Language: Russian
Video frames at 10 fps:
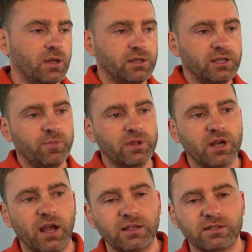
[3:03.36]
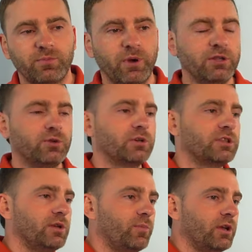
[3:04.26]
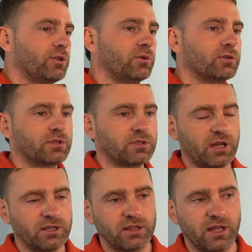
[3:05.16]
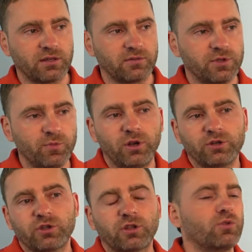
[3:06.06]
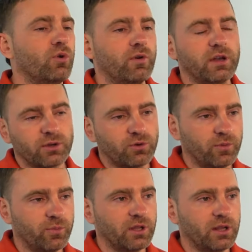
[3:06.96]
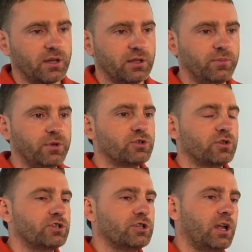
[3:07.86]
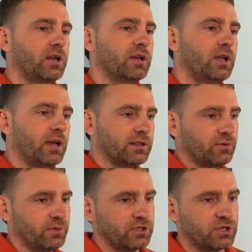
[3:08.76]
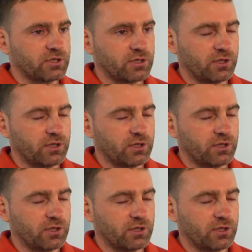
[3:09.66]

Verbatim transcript: Не понравится, пойдет, не пойдет, как-то так, тем более что-то новое такое было. И мы еще начинали, это у меня сейчас,